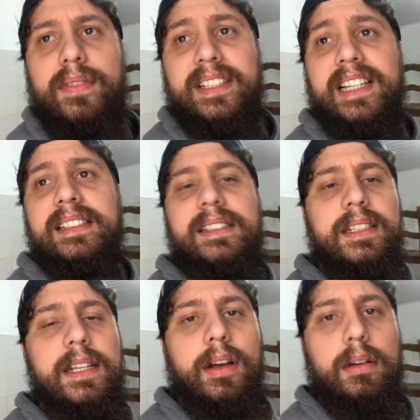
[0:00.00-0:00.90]
Eu fazia
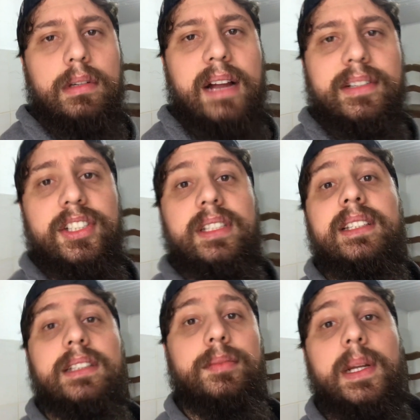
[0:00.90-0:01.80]
assim, ó, alugava as
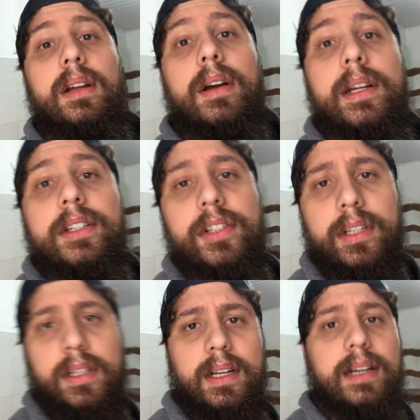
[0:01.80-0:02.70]
30 melhores,